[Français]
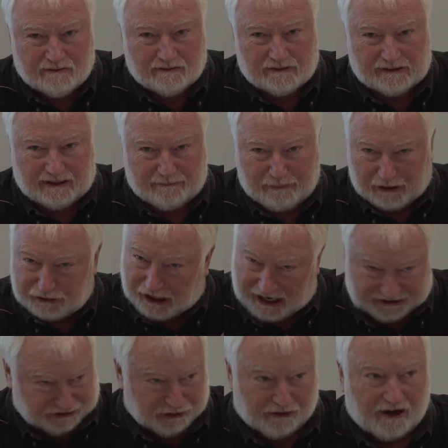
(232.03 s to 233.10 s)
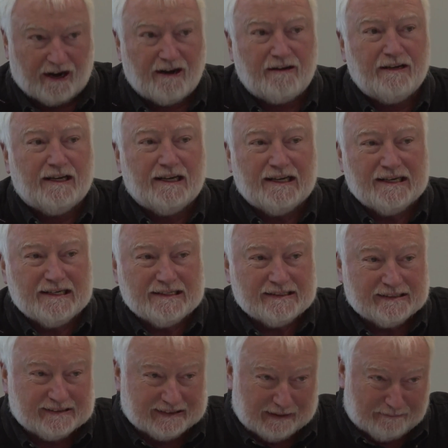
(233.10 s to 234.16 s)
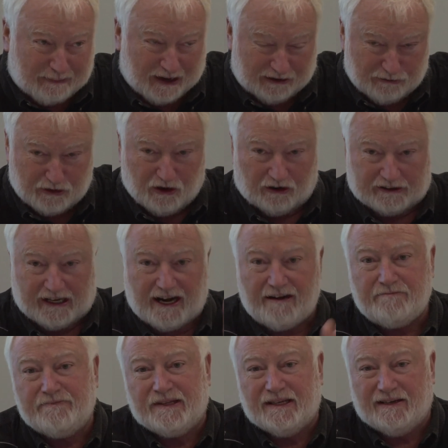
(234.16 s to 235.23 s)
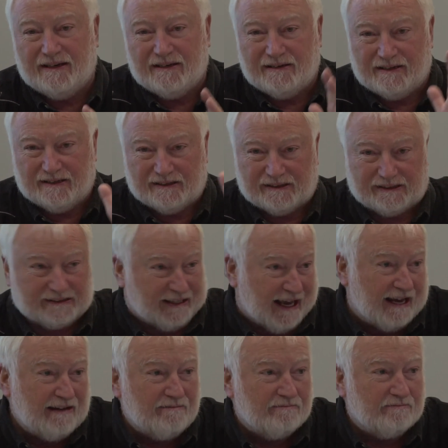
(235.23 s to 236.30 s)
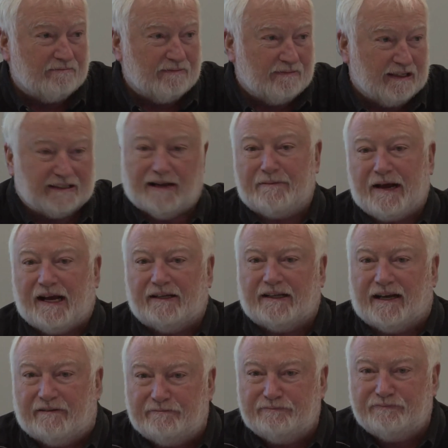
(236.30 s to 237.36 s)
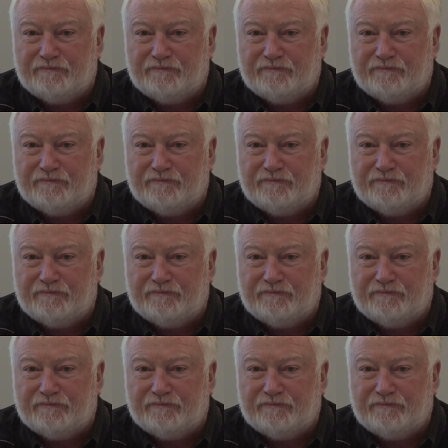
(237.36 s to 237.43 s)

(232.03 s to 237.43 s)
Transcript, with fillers: c'est pas sur la Shoah, c'est pas l'Ouganda, c'est les Amérindiens.